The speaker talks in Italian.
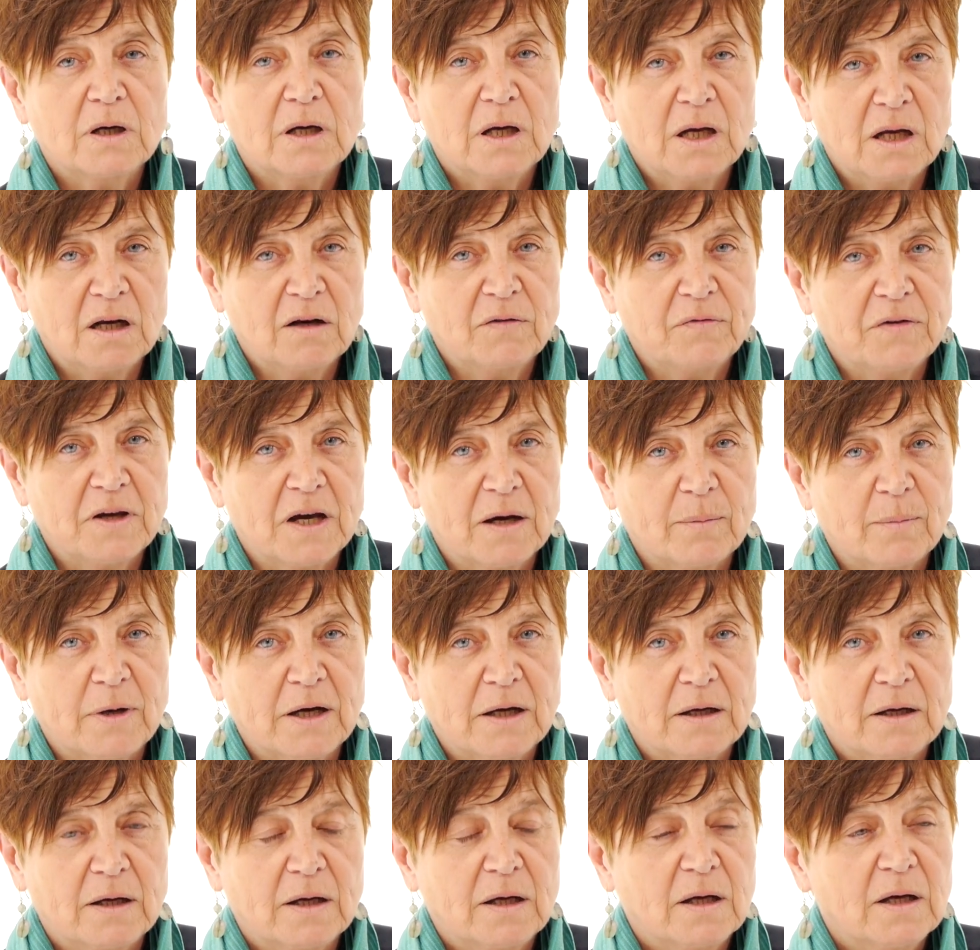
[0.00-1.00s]
e la
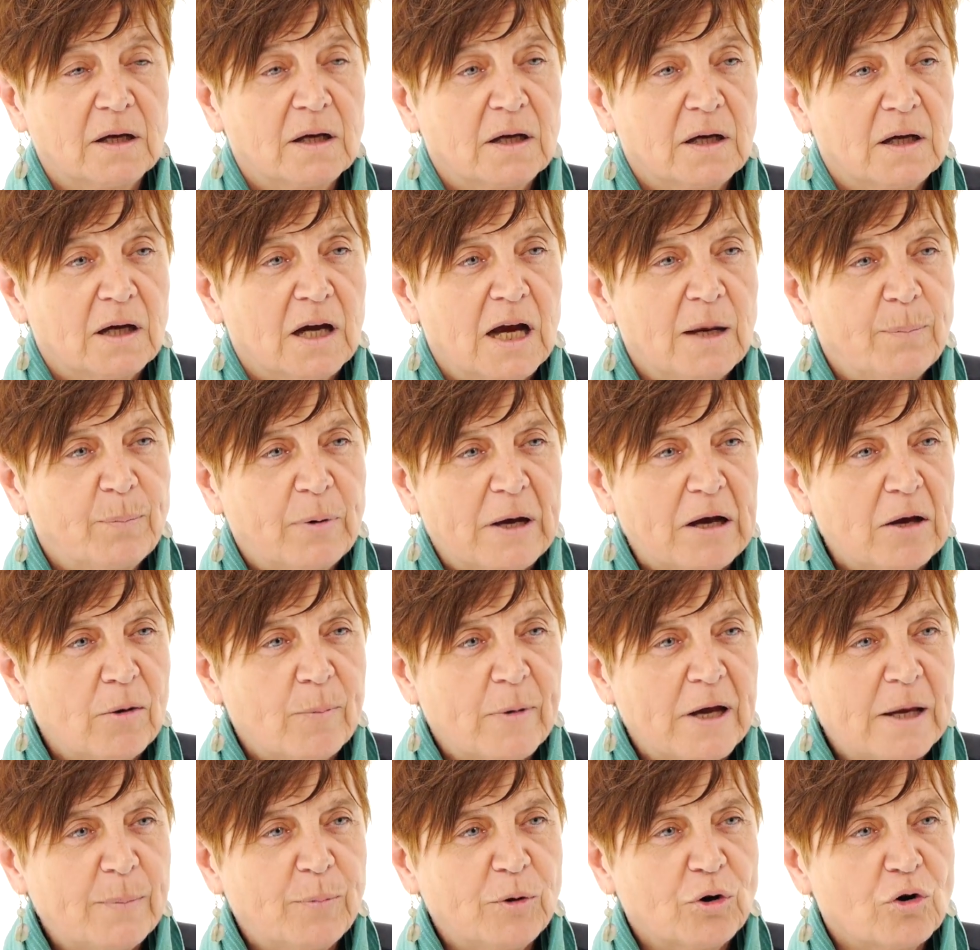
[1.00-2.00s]
fiaba. E il
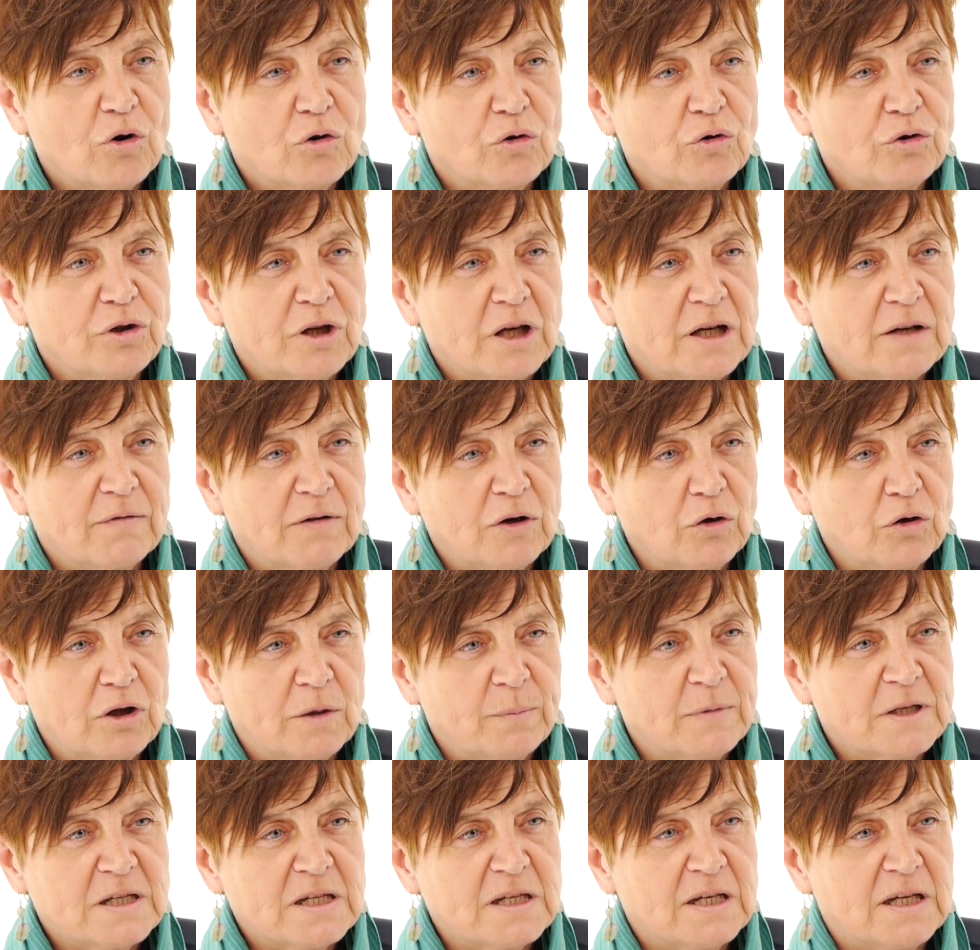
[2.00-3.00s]
poema epico contiene valori
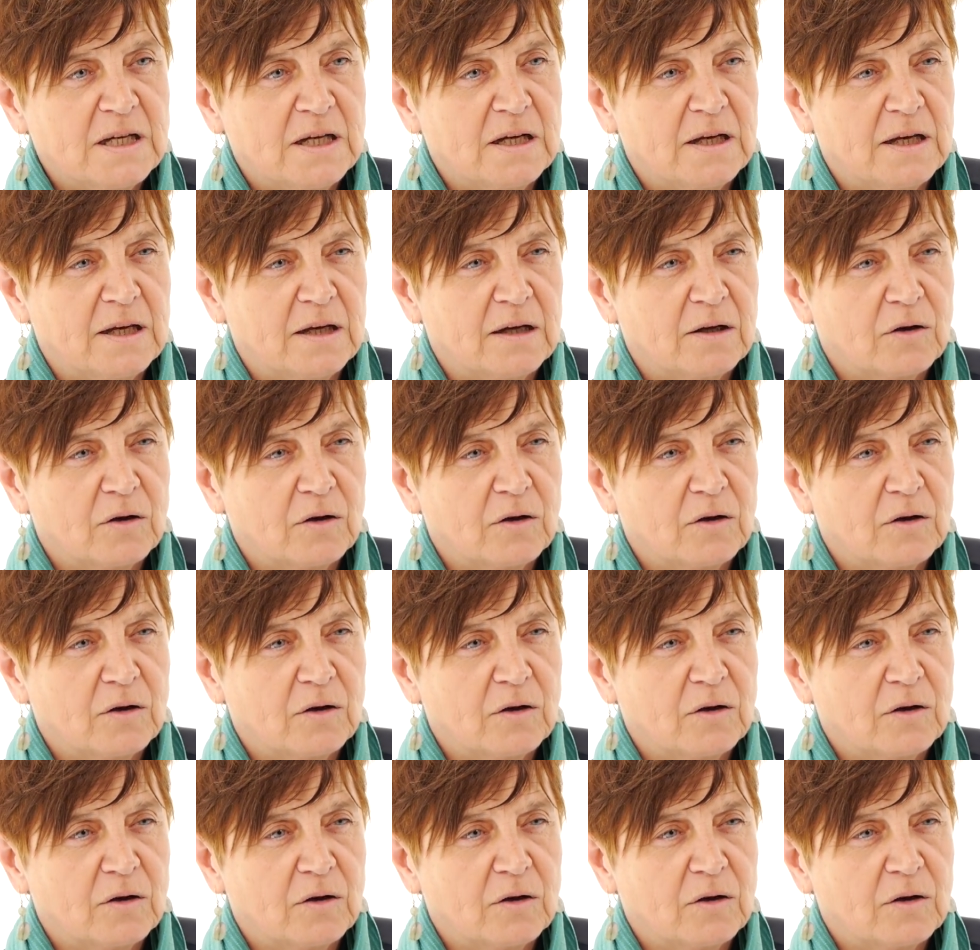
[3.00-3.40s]
maschili,